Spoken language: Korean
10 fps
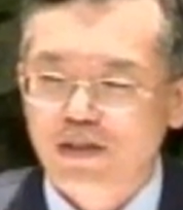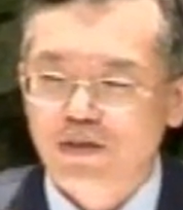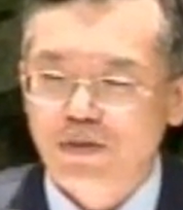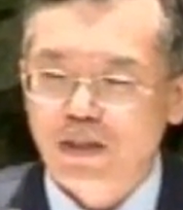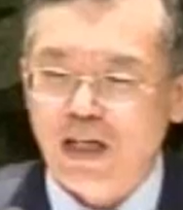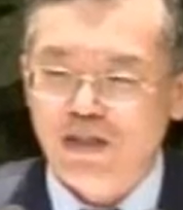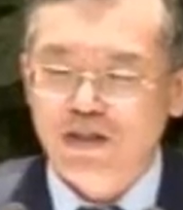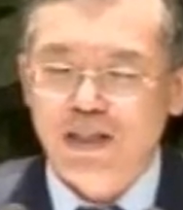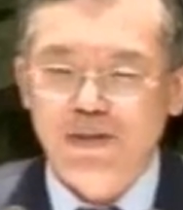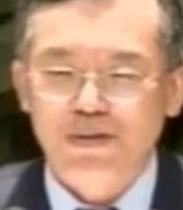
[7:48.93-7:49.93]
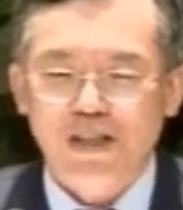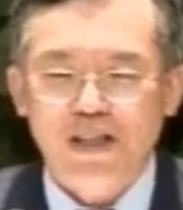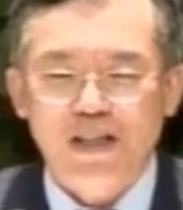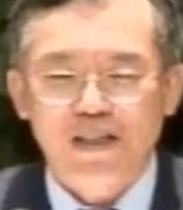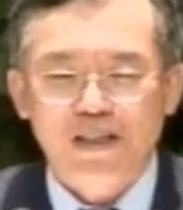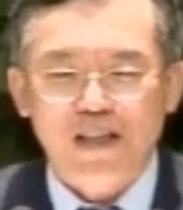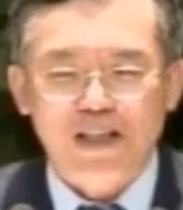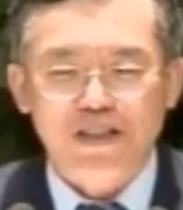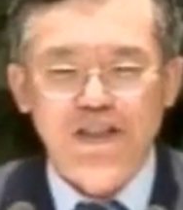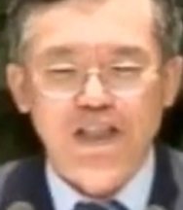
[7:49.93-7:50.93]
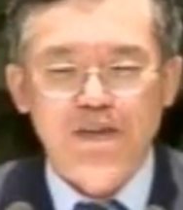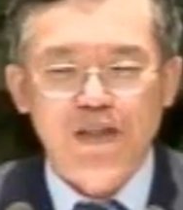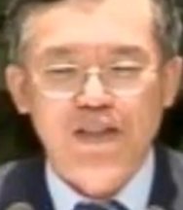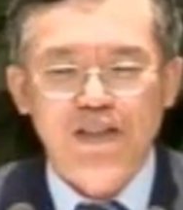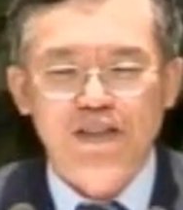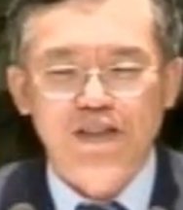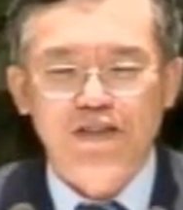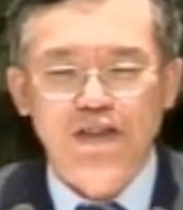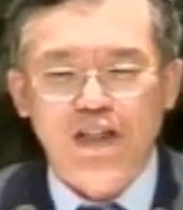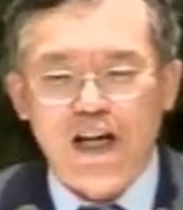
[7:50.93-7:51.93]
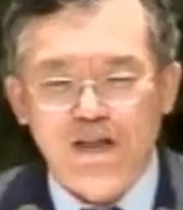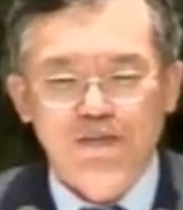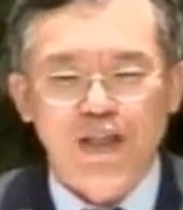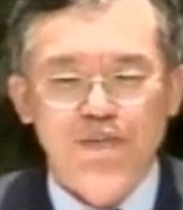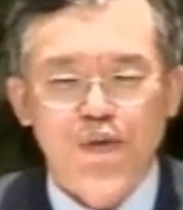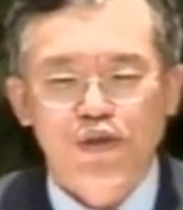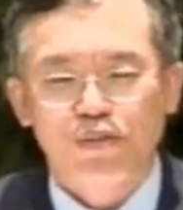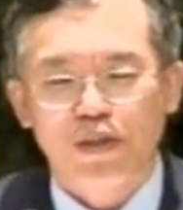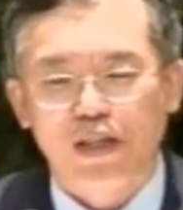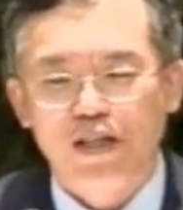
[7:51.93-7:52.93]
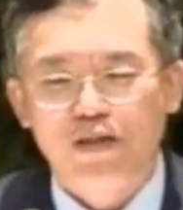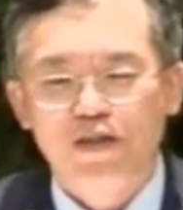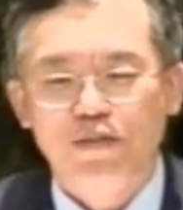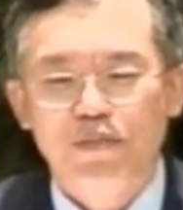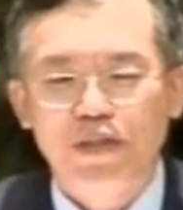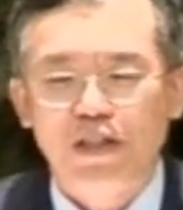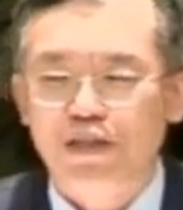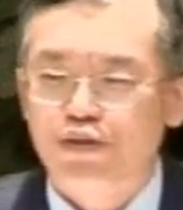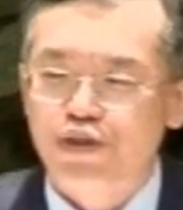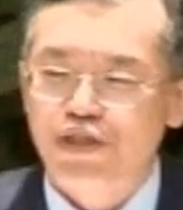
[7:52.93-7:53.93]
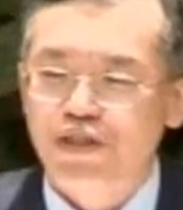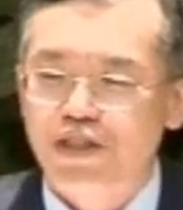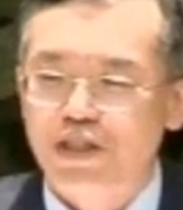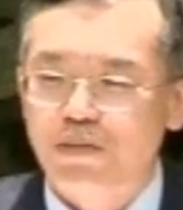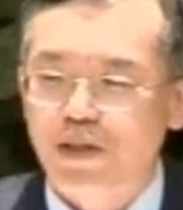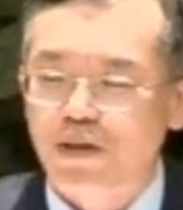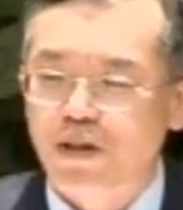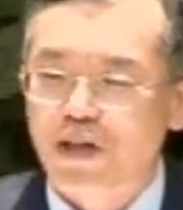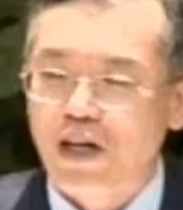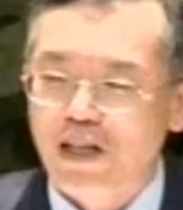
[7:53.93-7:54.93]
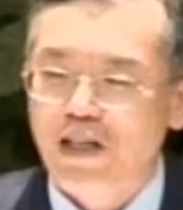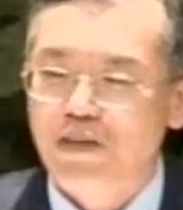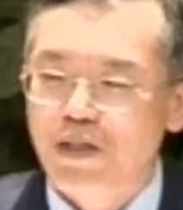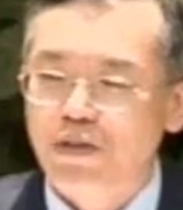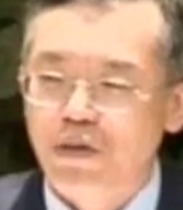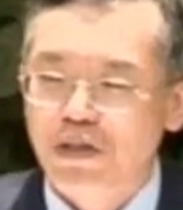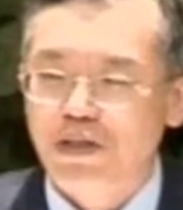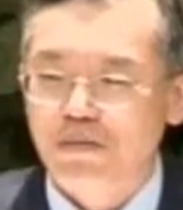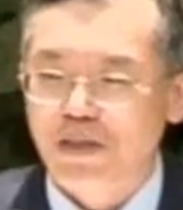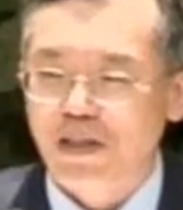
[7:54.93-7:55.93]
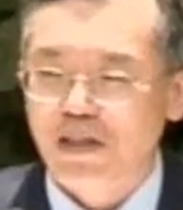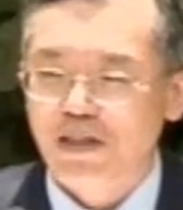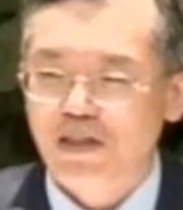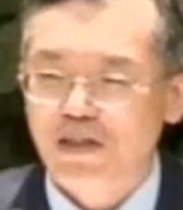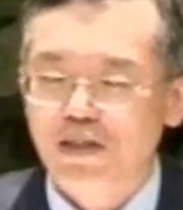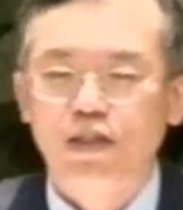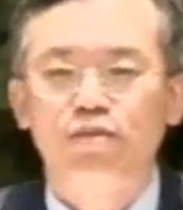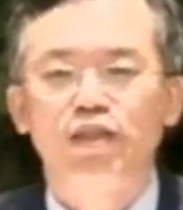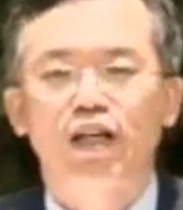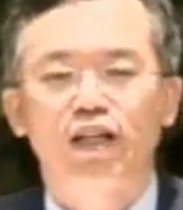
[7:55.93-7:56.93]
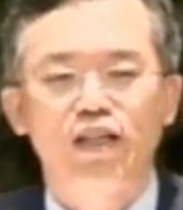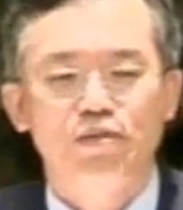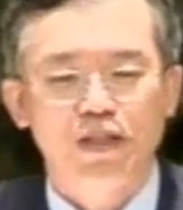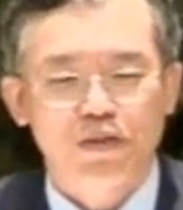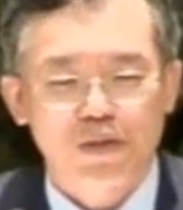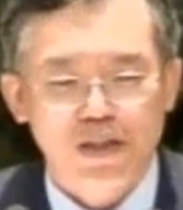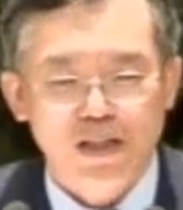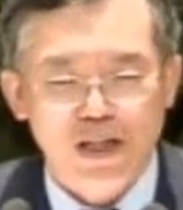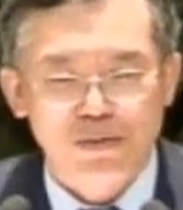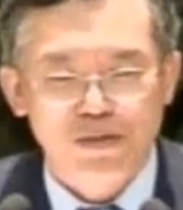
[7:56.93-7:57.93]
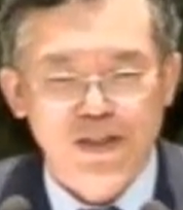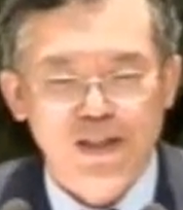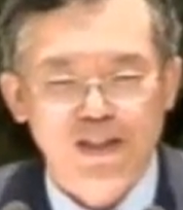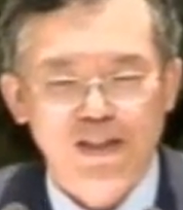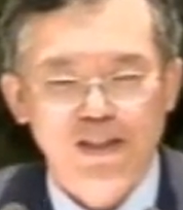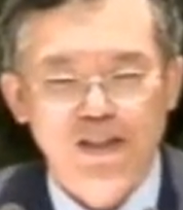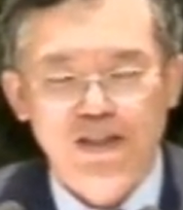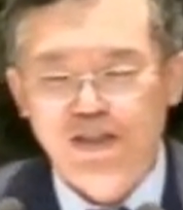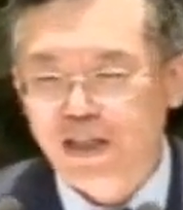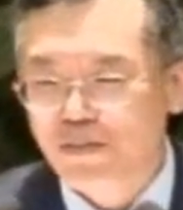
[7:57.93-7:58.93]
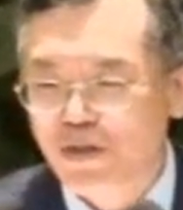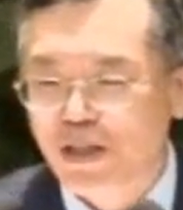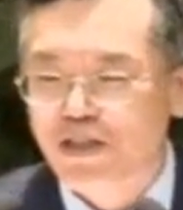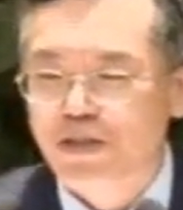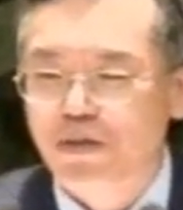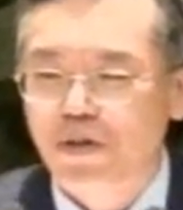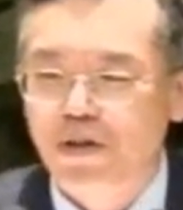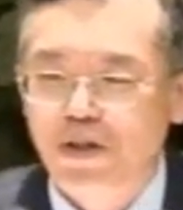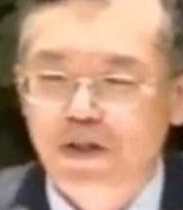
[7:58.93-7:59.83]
우리 가정 가운데 같이 예배 드리는 그런 아름다운 모습에 그 미래를 주신 것이 바로 하나님의 계획입니다. 여러분이 하나님의 계획 가운데 참여하시고